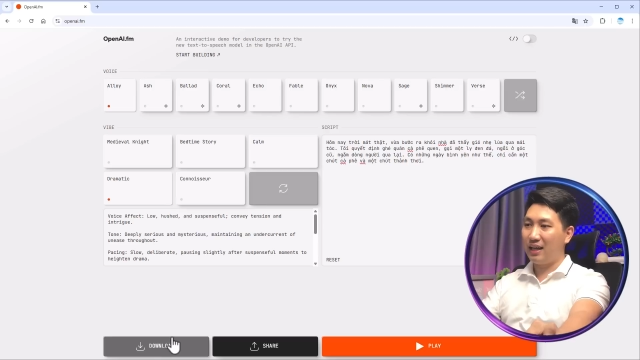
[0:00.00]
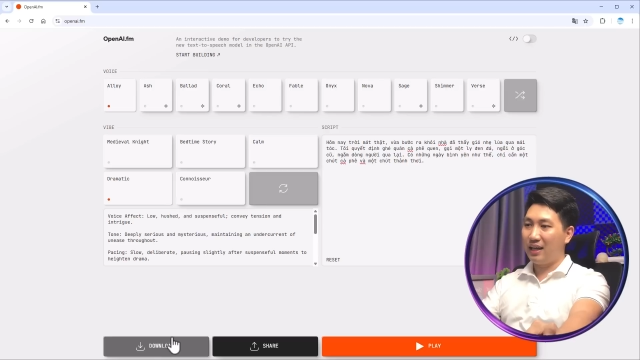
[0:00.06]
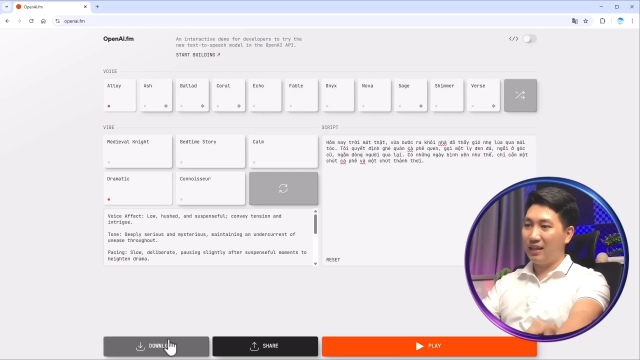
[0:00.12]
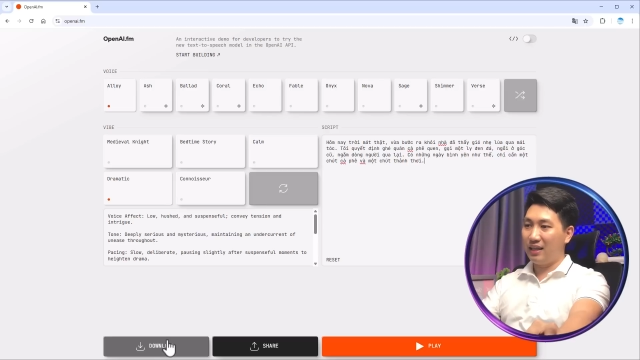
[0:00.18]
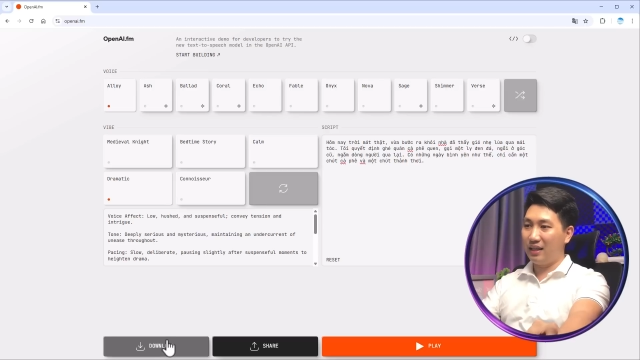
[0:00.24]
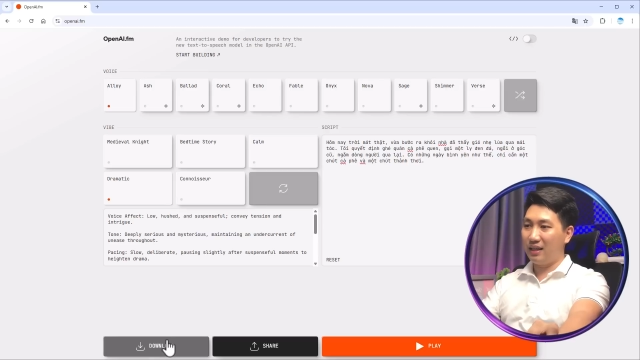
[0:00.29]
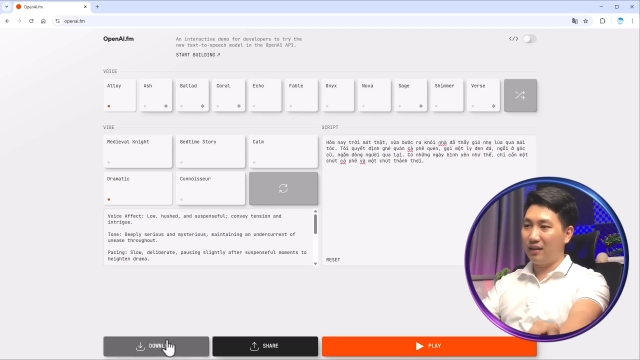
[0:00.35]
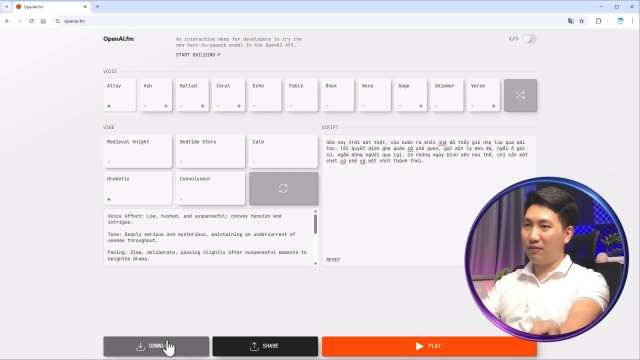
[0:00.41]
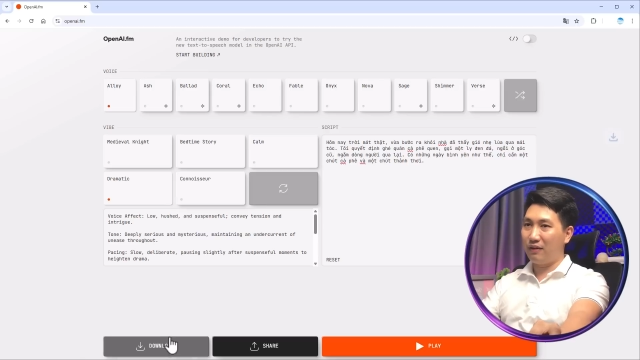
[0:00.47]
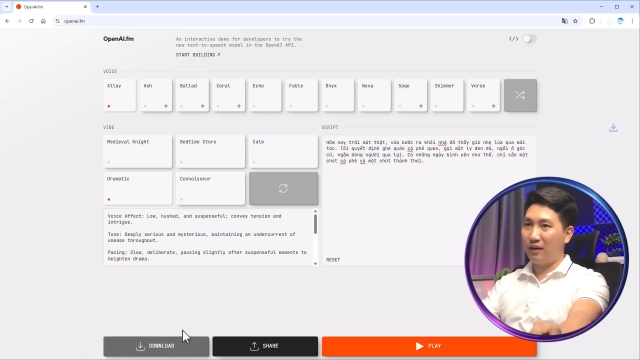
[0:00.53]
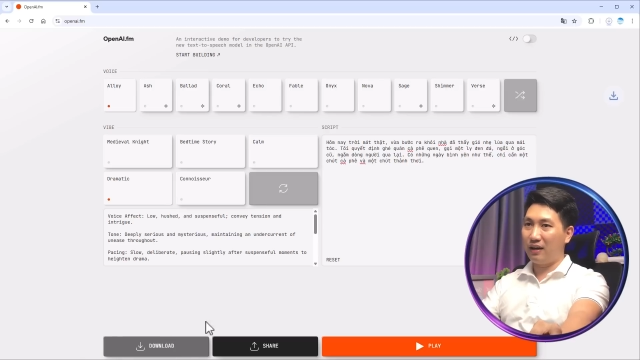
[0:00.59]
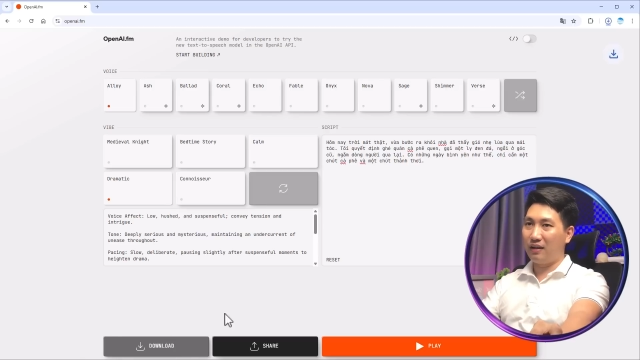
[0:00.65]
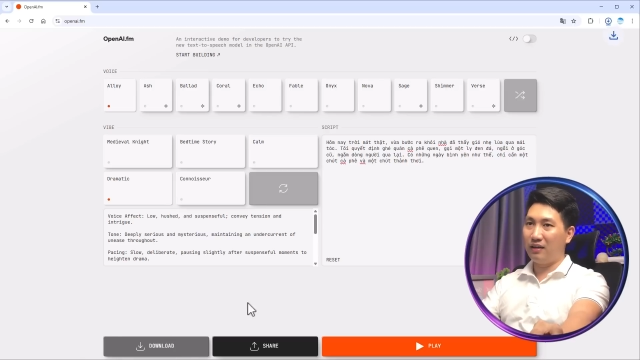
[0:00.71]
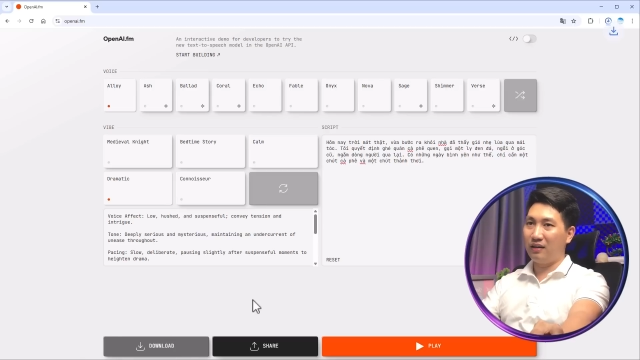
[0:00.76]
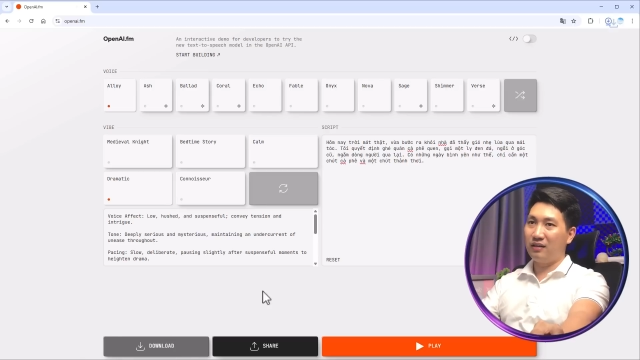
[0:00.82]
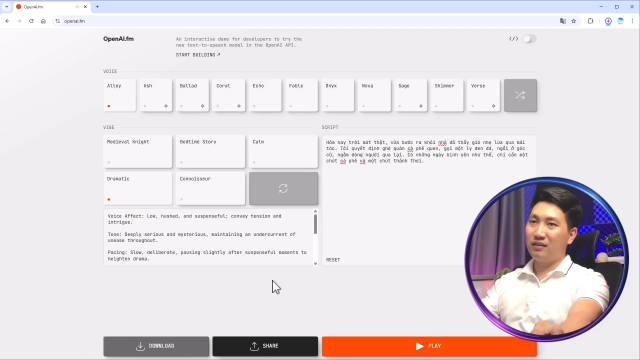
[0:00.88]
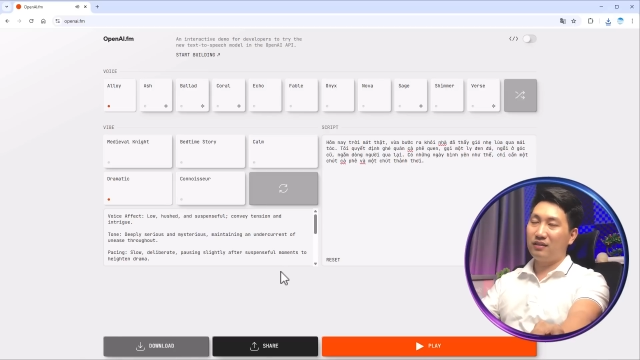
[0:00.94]
những cái
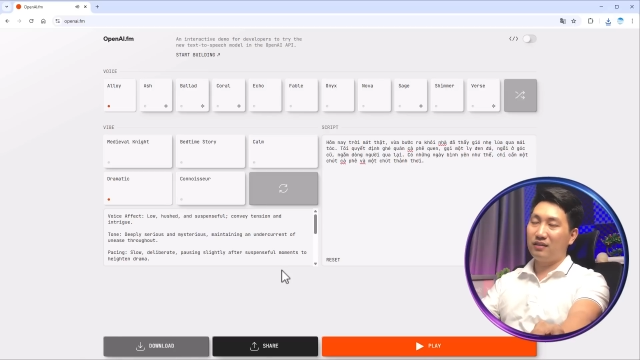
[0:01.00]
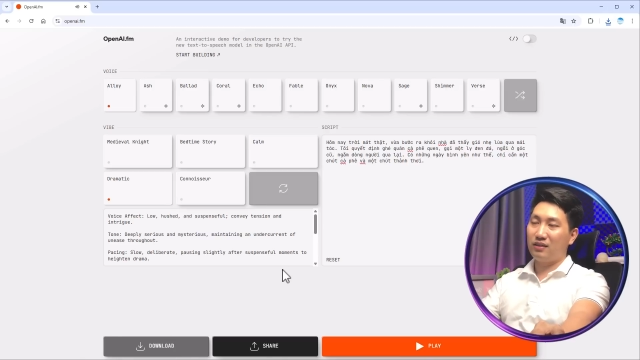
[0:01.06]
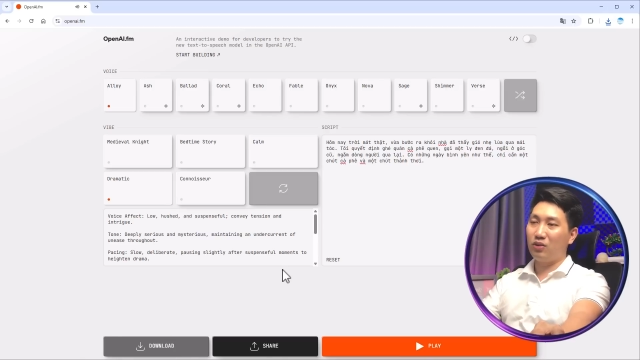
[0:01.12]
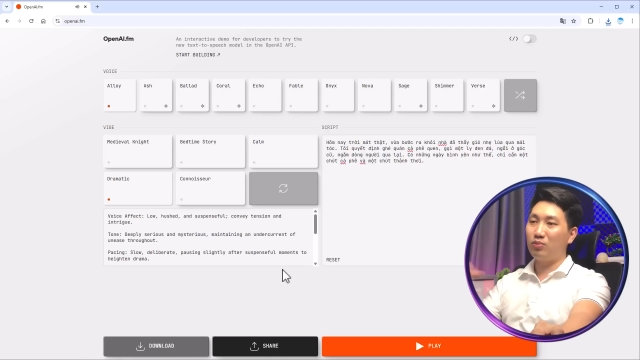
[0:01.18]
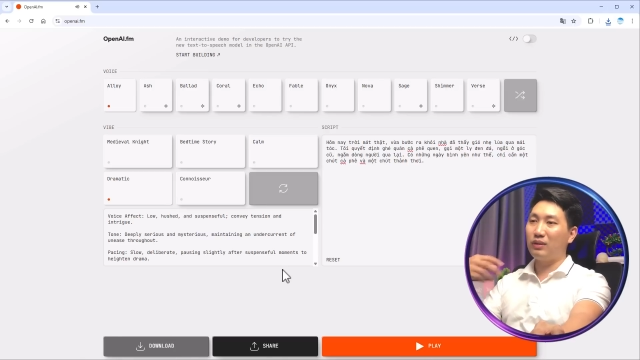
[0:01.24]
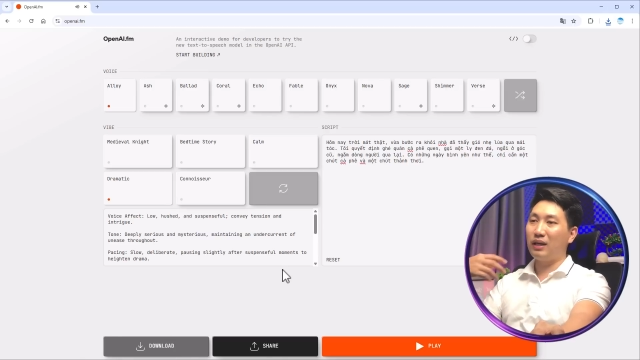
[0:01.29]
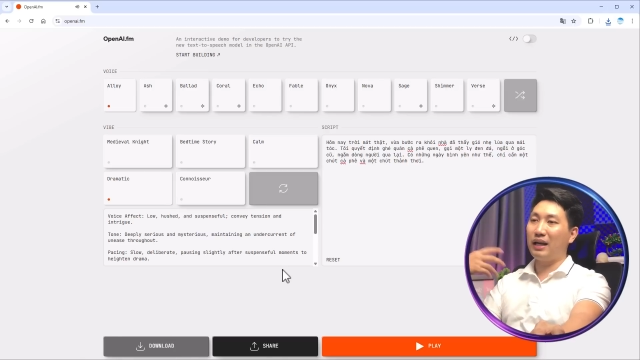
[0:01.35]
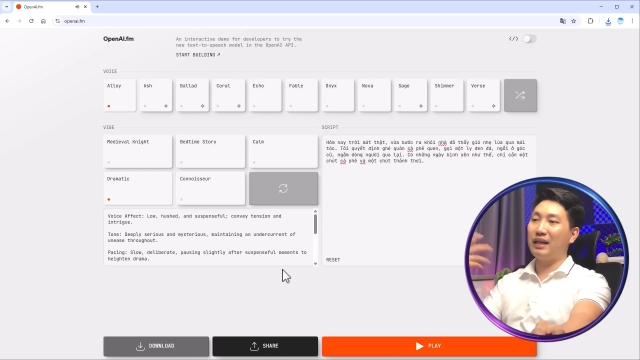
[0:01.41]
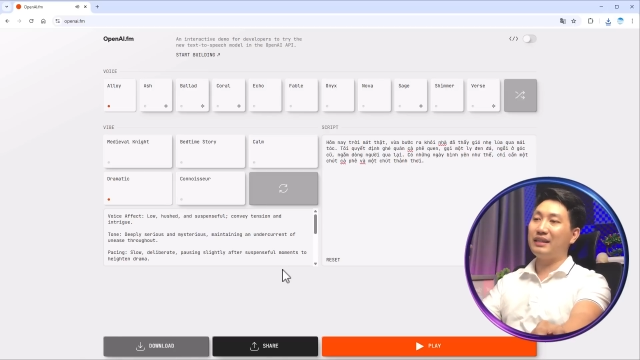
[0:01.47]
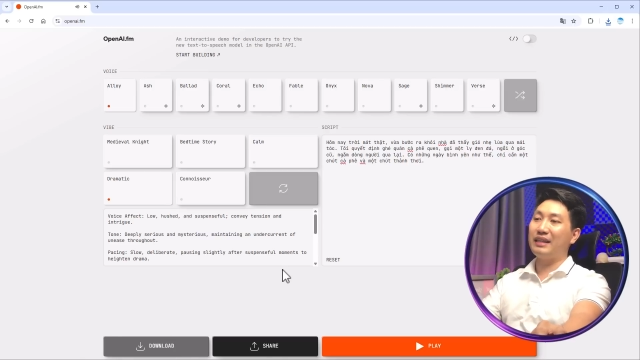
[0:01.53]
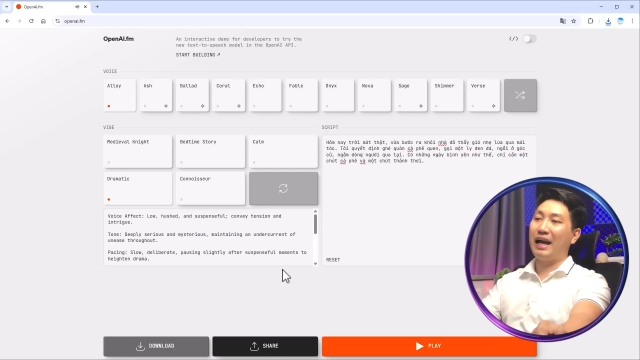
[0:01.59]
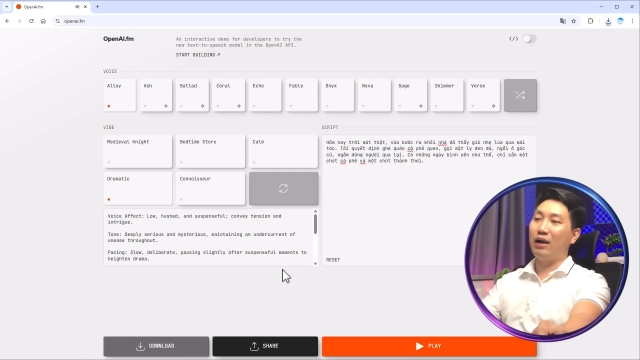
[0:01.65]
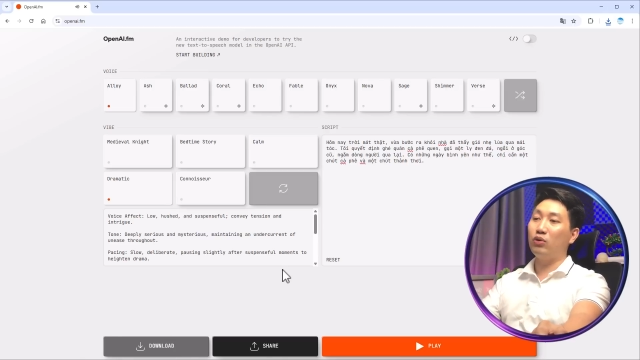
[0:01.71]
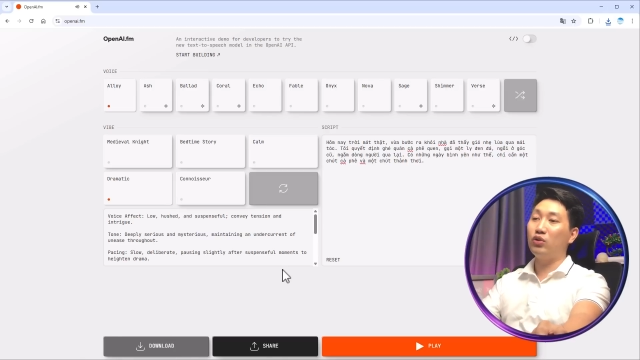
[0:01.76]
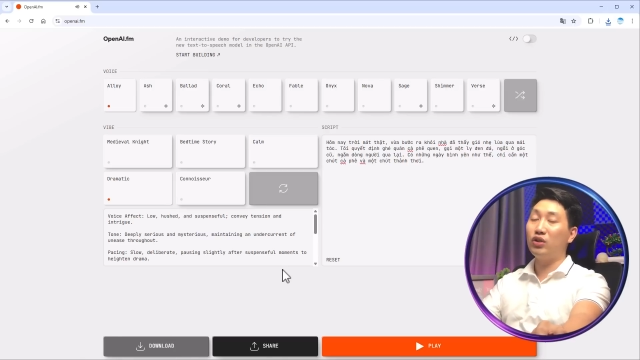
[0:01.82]
phần chúng ta đã tạo